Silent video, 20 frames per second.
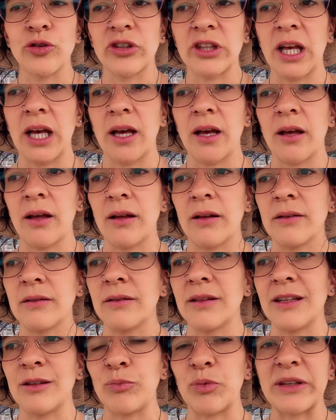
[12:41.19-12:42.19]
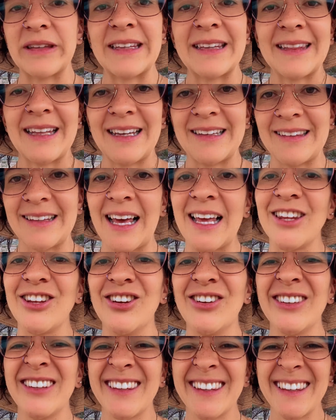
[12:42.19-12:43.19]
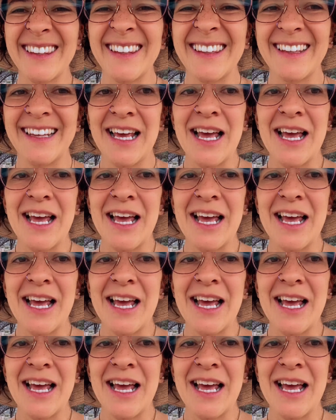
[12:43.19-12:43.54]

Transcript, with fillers: o sea, después de tres años,